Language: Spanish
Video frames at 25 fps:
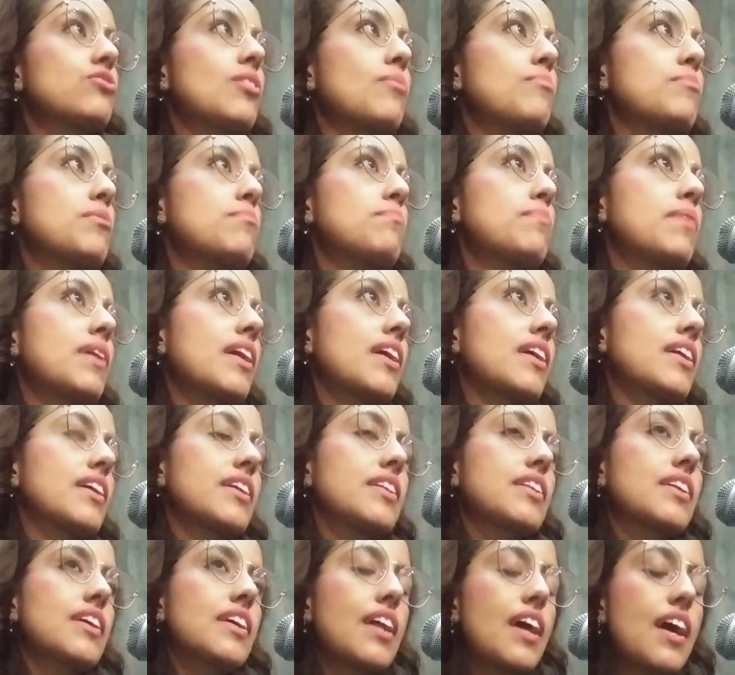también para
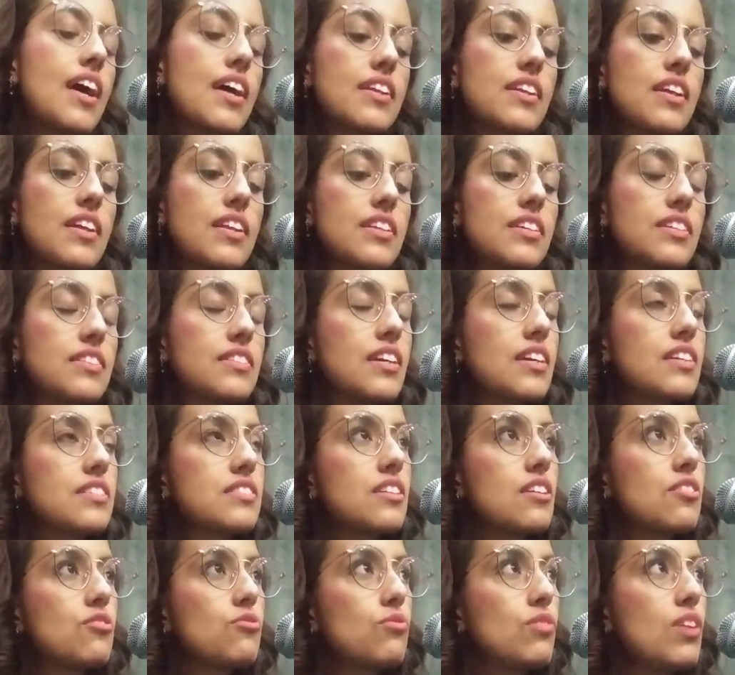generar
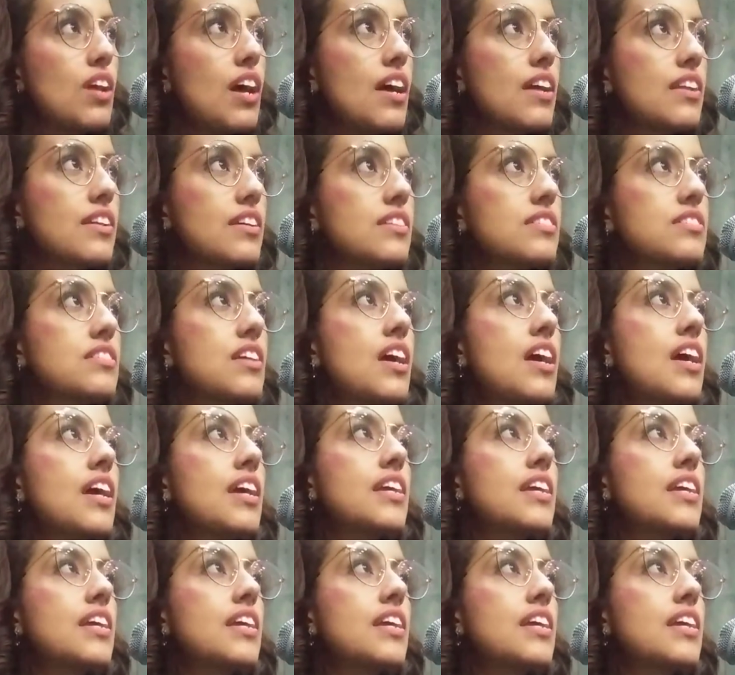líneas celulares